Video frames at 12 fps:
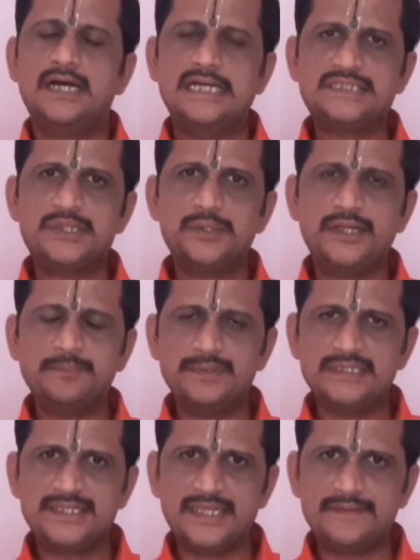அஸ்ட்ரோ
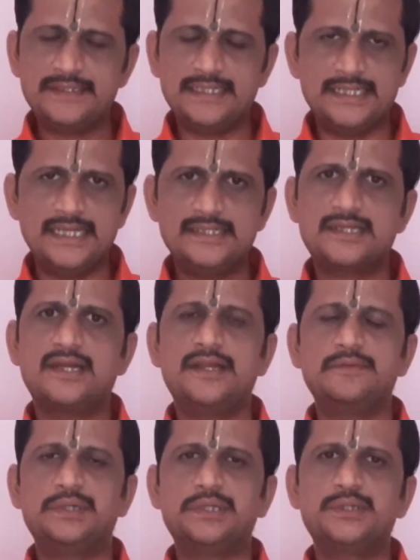டெம்பிள்ஸ் டிவி நேயர்கள்
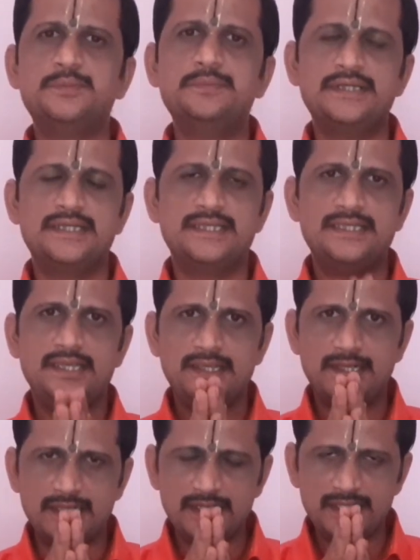அனைவருக்கும்
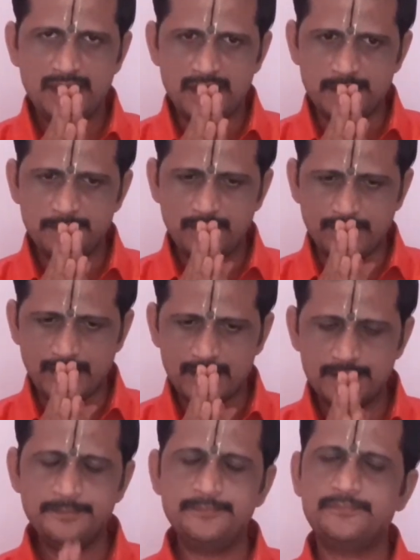என் இனிய அன்ப
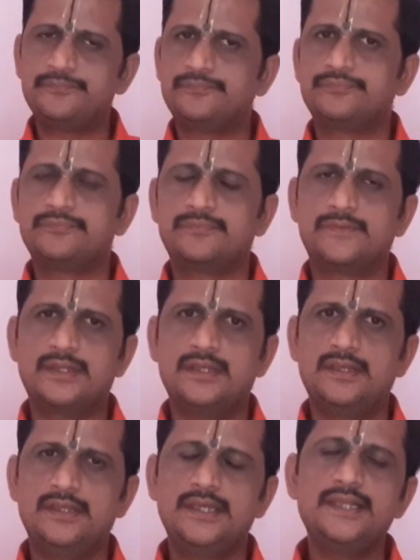வணக்கம்
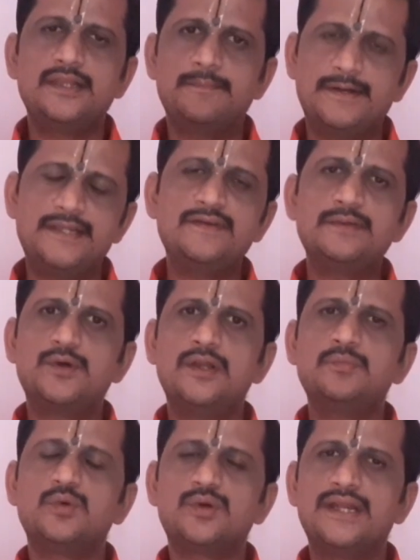இந்த பதிவின்
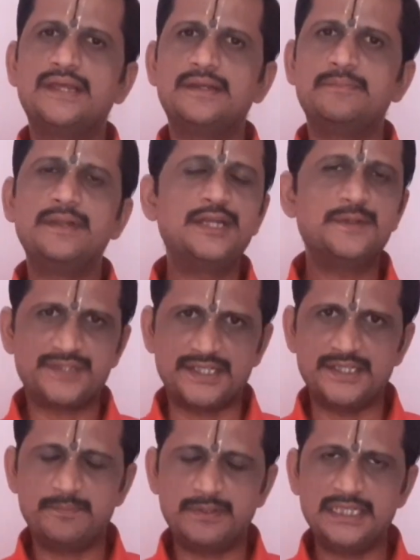மூலம் உங்களை மீண்டும்
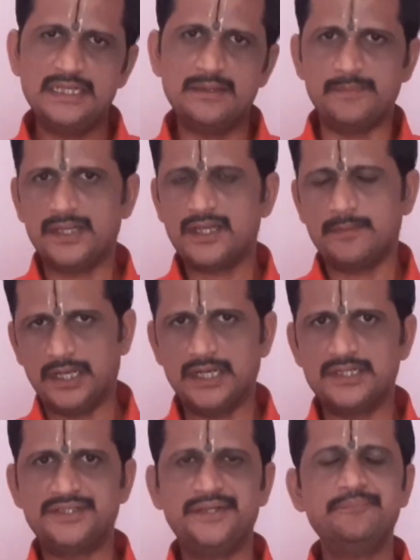சந்திப்பதில் மிக்க
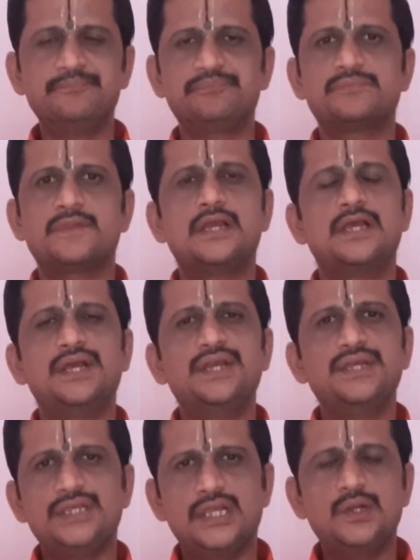மகிழ்ச்சி
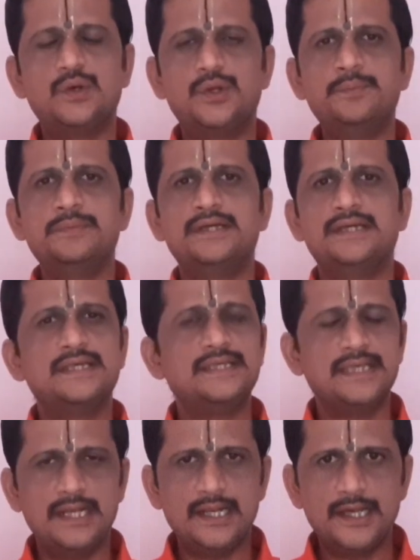எல்லோரும்
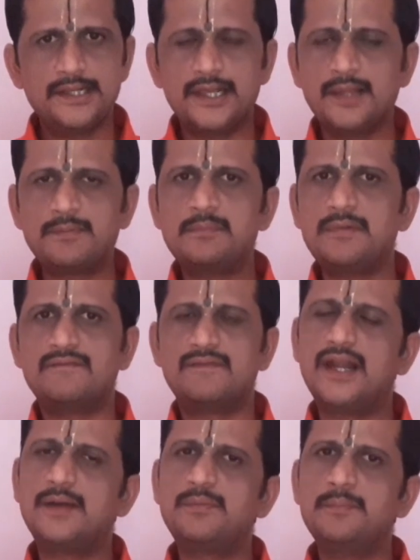எல்லா நலமும்
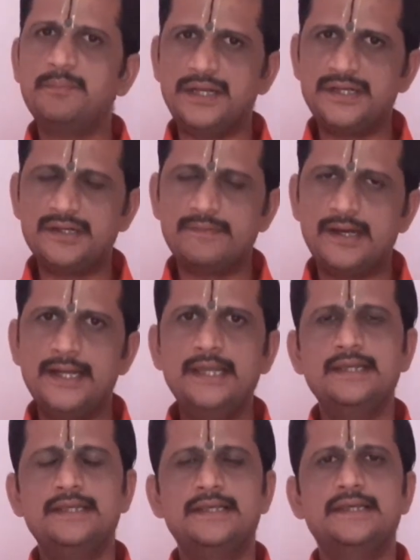வளமும் பெற்று வாழ
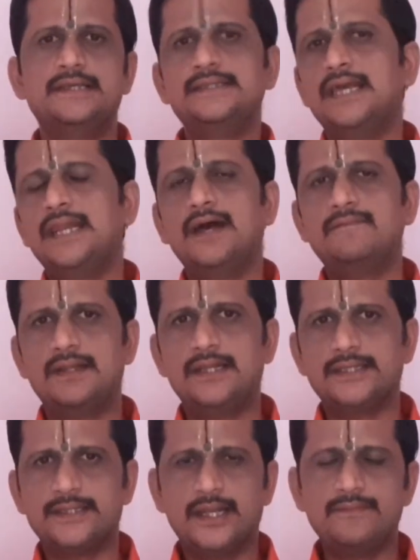எல்லாம்
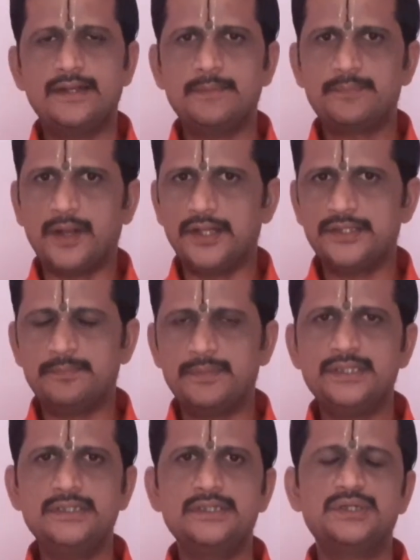வல்ல இறைவனை
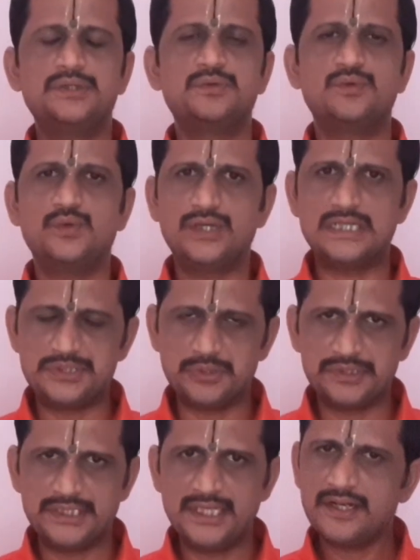பிரார்த்திப்பது உங்கள்
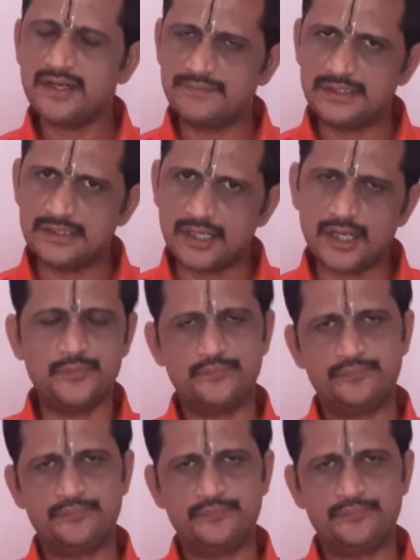ஜோதிடர் ரவீந்திரா